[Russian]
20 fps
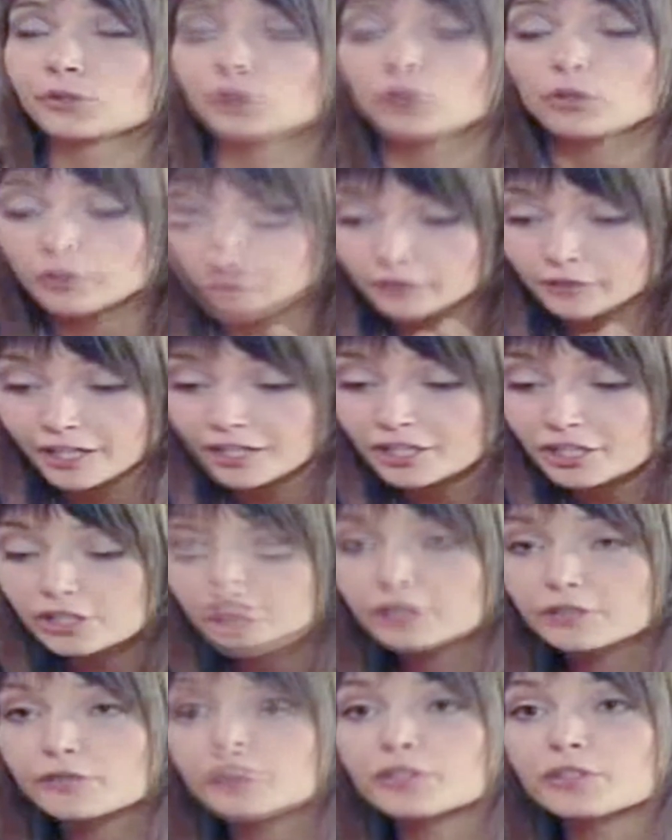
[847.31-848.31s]
столько
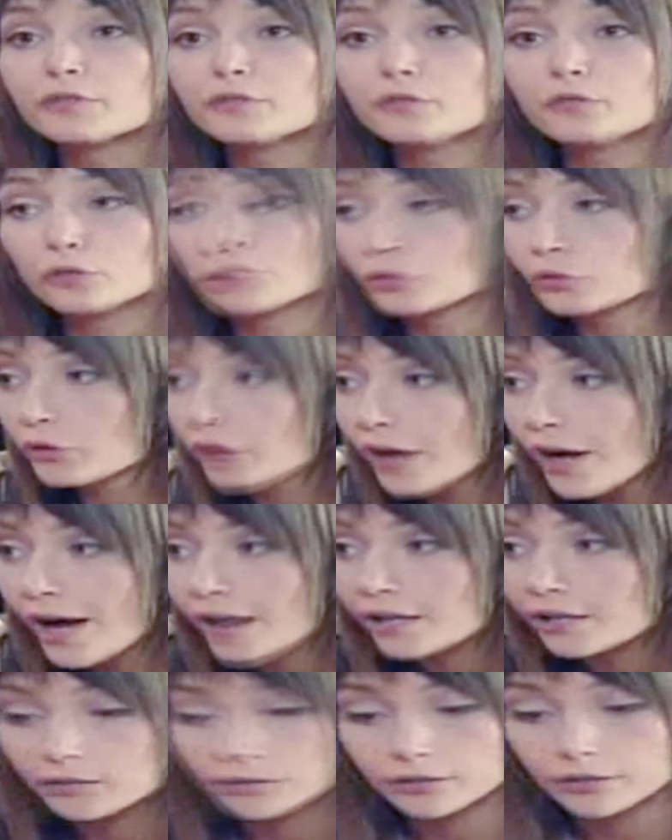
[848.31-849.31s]
вложил всего, то
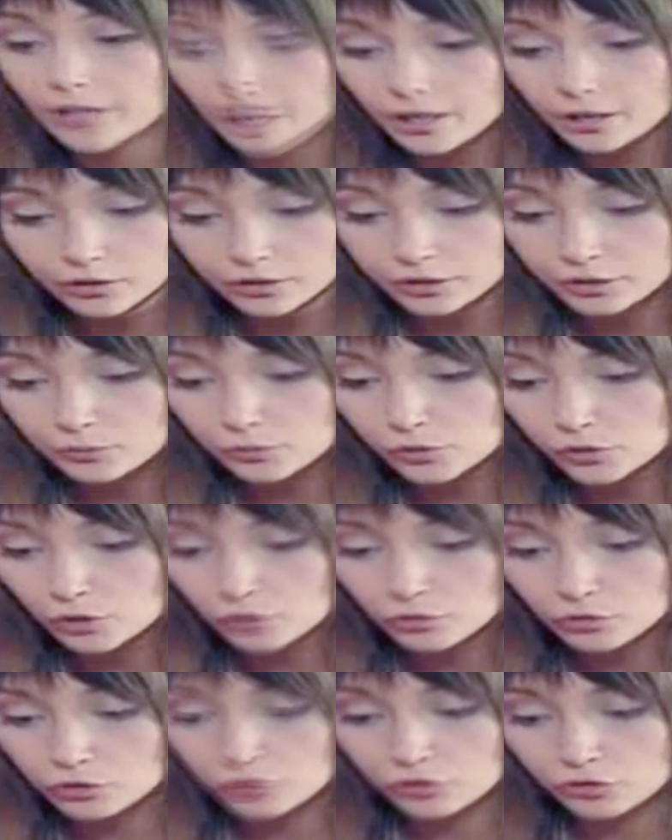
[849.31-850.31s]
как, как ему
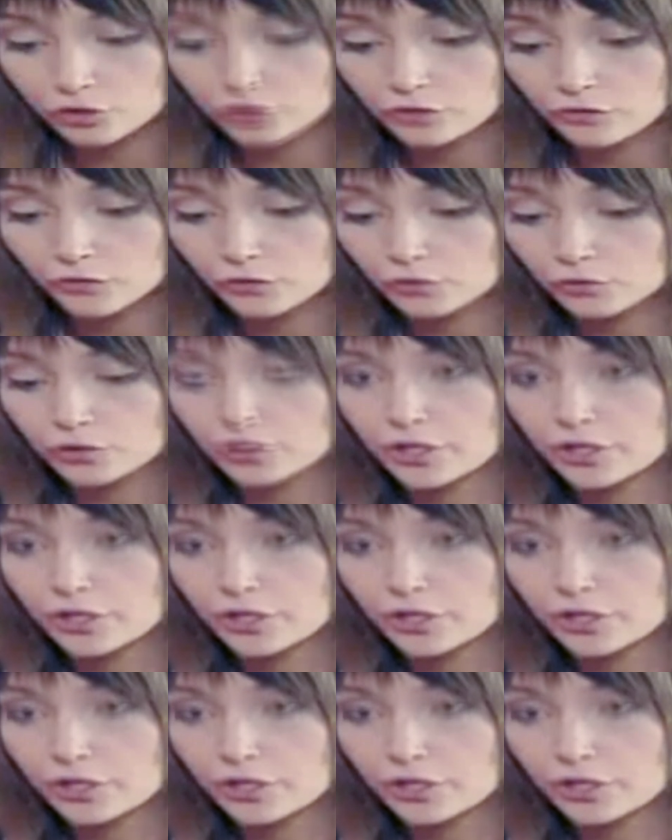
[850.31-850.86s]
захочется это все